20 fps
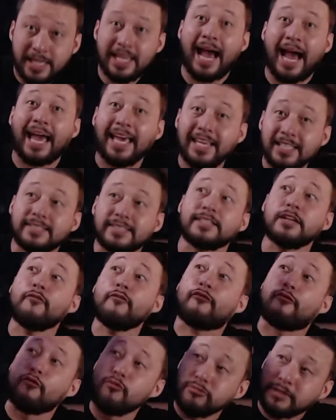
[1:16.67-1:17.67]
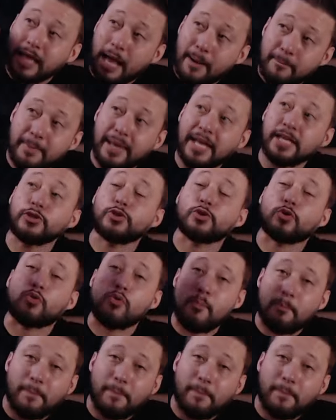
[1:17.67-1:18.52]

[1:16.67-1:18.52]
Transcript: e aí sim fundamente com